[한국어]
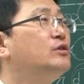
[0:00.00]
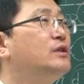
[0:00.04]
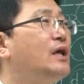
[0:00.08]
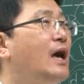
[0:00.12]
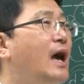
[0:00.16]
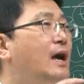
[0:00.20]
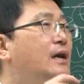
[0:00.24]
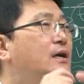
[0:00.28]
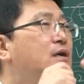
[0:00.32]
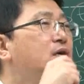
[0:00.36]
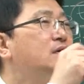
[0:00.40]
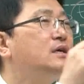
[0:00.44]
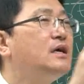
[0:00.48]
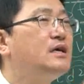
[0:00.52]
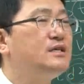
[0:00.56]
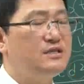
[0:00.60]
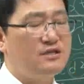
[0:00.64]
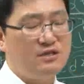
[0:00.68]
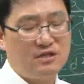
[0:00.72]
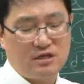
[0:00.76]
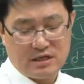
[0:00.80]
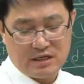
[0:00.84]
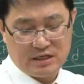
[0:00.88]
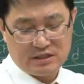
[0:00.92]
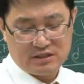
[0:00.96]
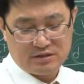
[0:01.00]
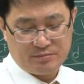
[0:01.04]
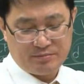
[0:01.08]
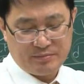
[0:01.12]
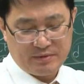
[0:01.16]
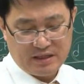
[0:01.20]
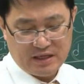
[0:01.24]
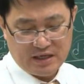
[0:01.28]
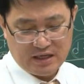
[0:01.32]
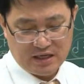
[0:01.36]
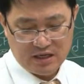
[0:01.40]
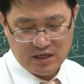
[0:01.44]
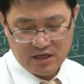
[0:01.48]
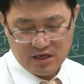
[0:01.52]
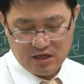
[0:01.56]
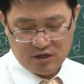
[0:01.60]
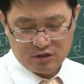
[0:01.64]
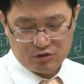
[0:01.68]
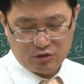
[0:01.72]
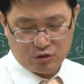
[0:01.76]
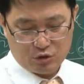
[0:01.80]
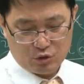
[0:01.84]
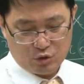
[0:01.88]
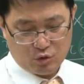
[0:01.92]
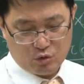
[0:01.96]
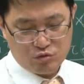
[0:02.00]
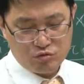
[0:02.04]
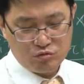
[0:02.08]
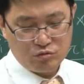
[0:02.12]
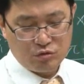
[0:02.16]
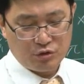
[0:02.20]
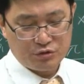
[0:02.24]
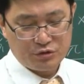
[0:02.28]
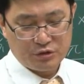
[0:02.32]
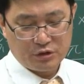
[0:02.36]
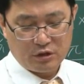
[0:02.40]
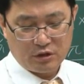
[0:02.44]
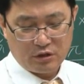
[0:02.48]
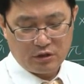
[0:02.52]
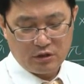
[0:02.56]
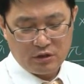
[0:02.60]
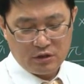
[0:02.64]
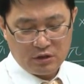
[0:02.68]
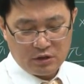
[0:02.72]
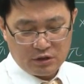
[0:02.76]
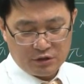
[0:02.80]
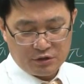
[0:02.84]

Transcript: 거기다 합근까지 들어갔습니다. 그래서 좋은 거죠.